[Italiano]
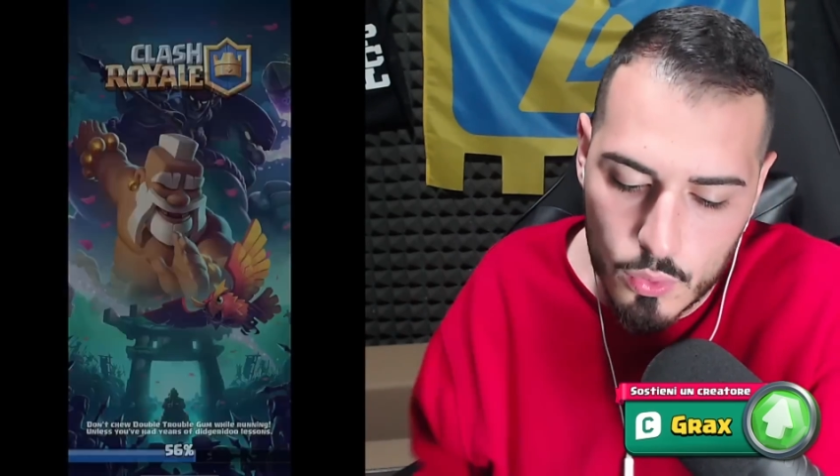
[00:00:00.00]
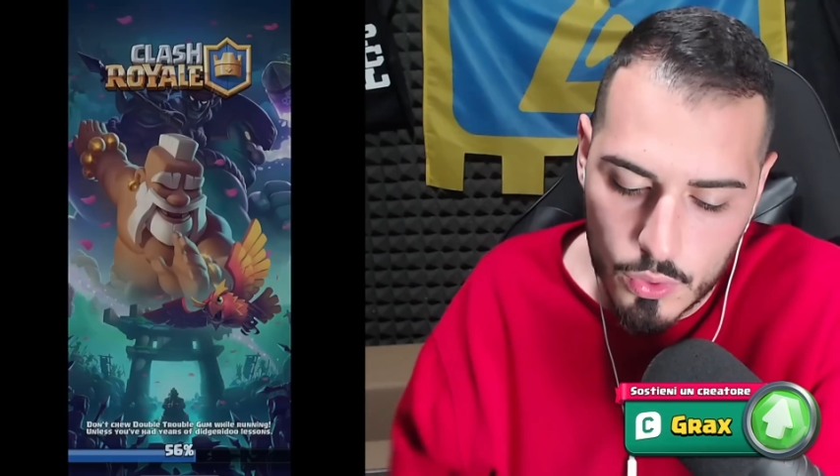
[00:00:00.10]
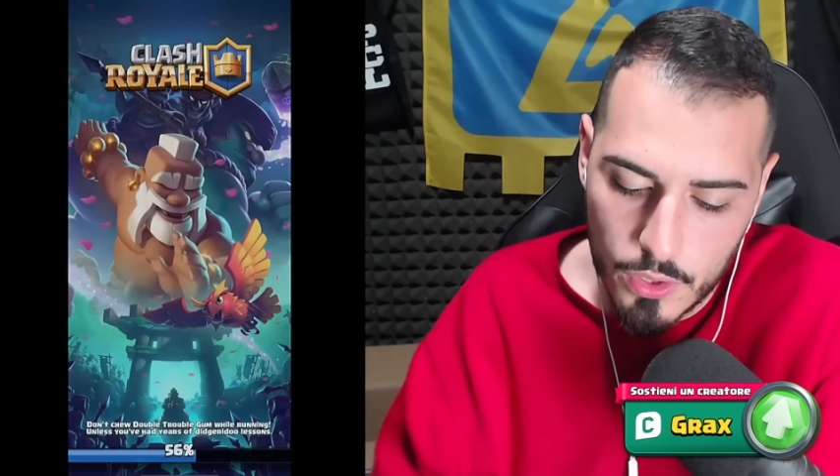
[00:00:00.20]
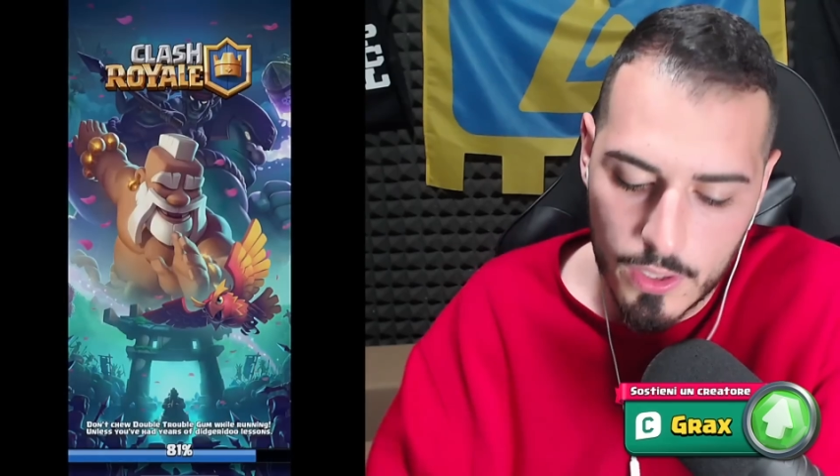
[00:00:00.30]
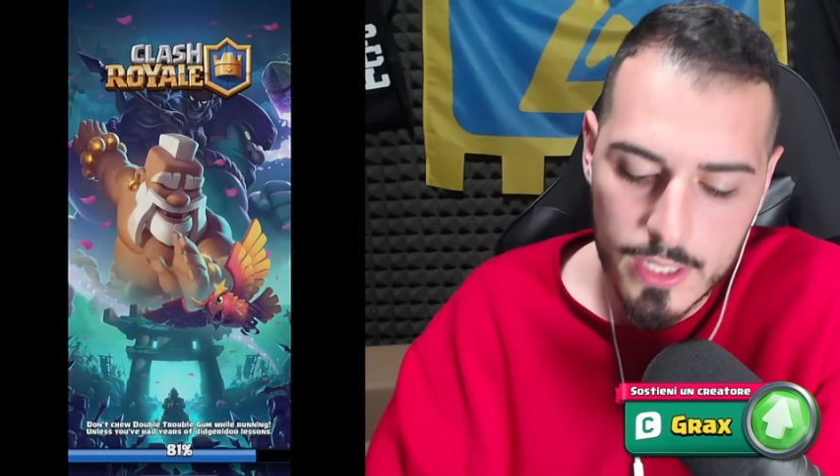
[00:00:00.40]

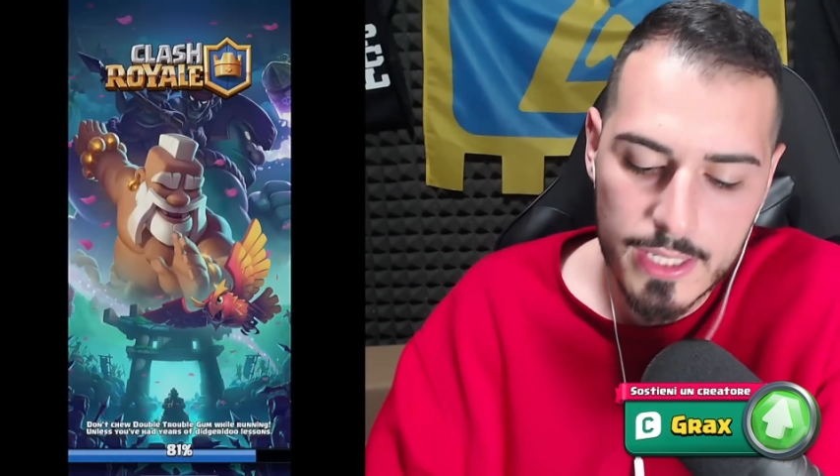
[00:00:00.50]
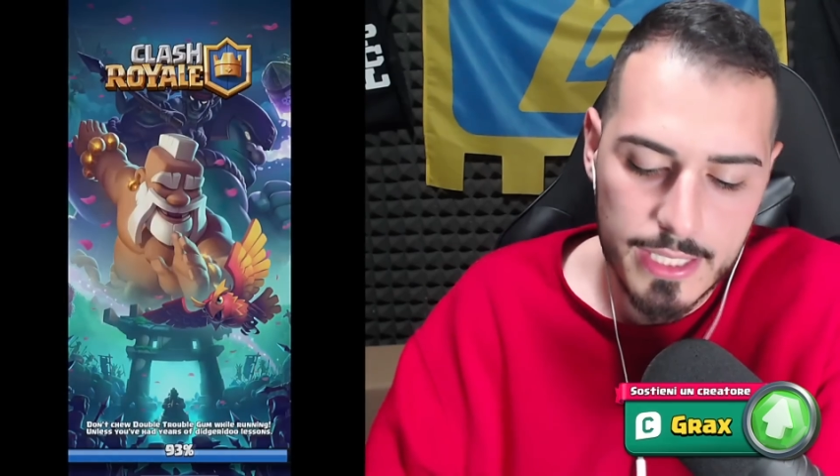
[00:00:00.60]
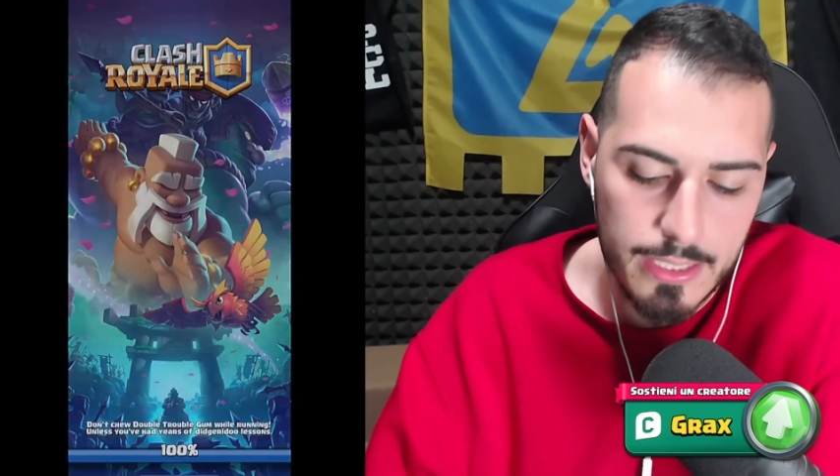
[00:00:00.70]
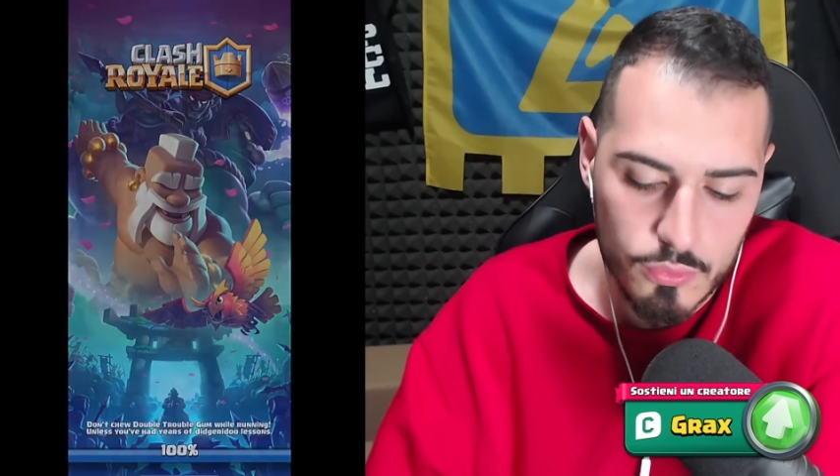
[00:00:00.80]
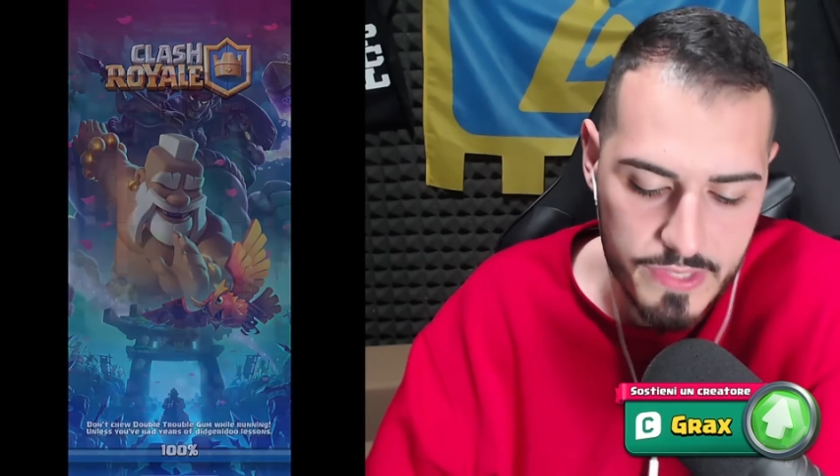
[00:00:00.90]
1
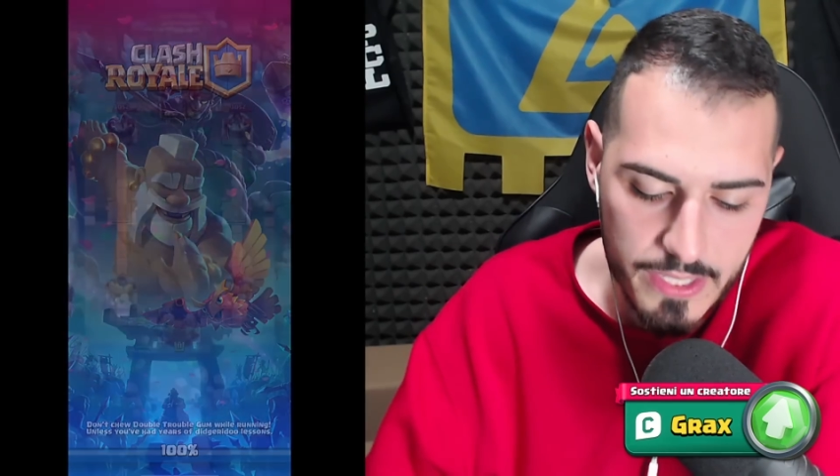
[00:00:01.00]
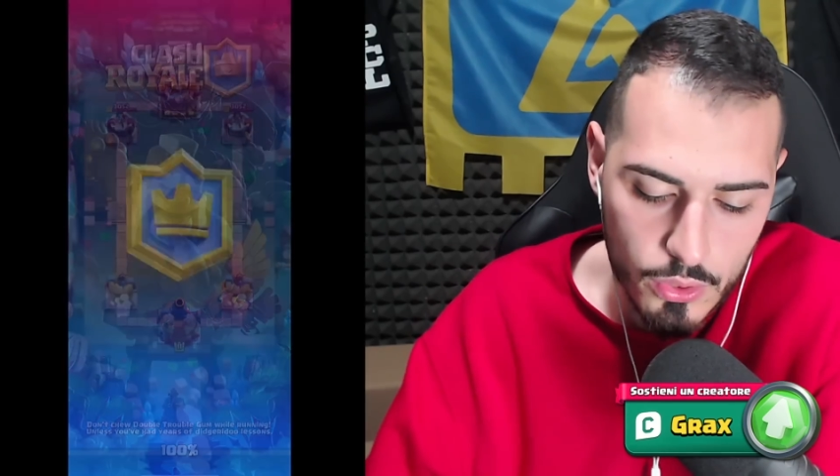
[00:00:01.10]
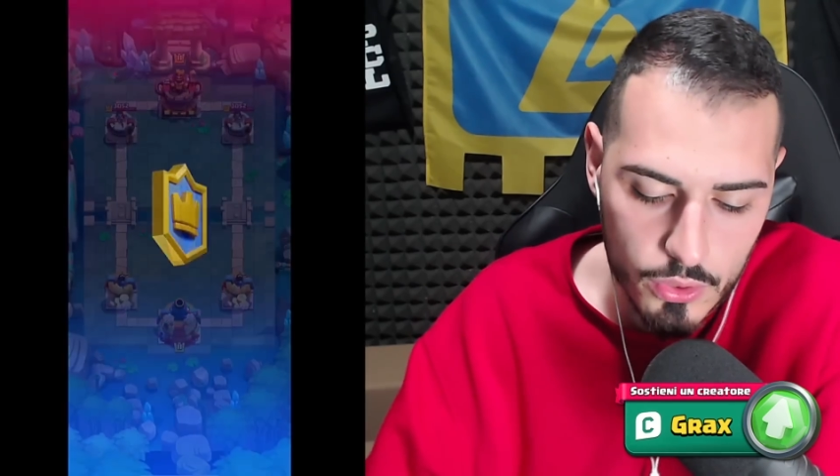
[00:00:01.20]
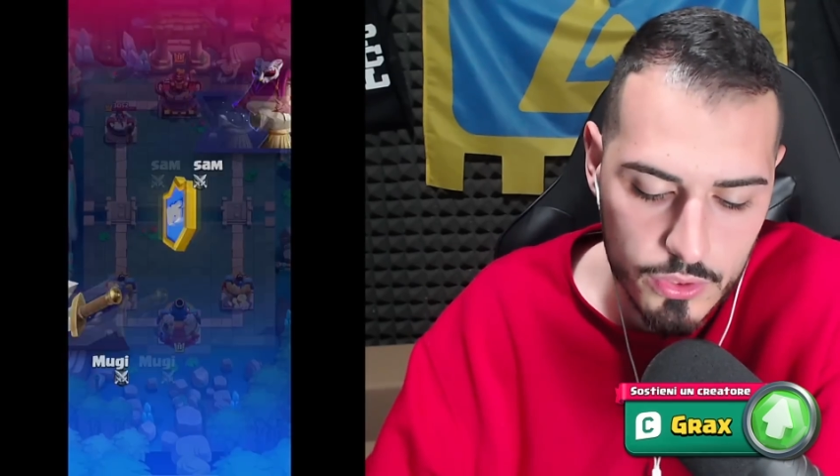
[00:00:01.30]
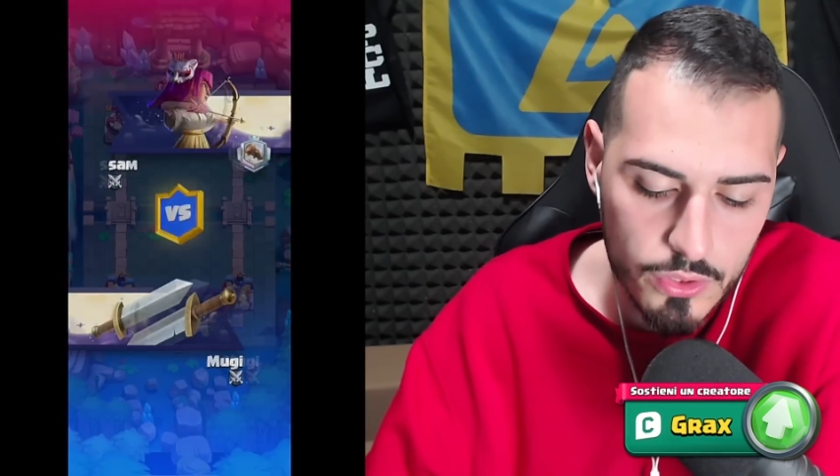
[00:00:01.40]
in un
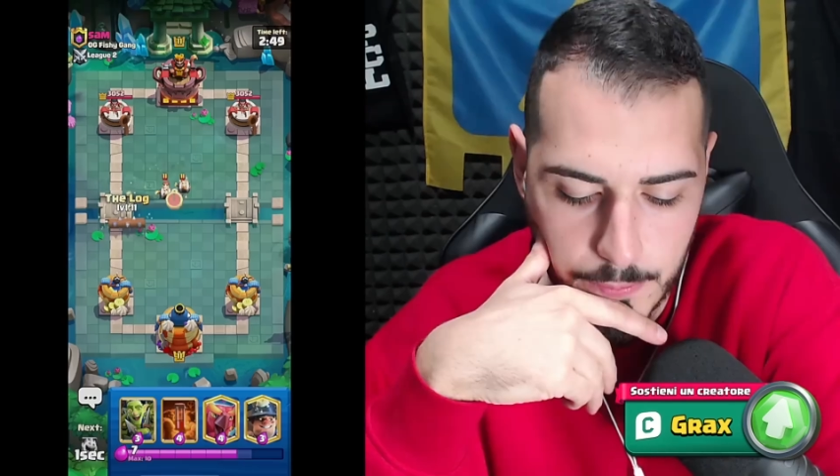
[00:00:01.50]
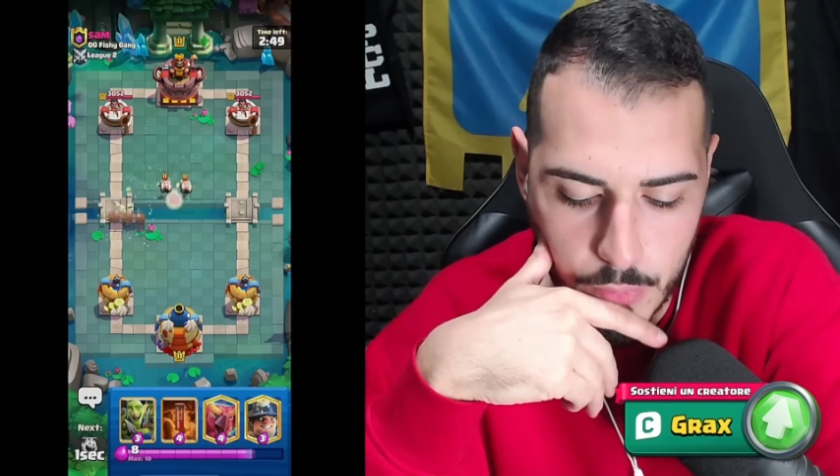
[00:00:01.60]
secondo.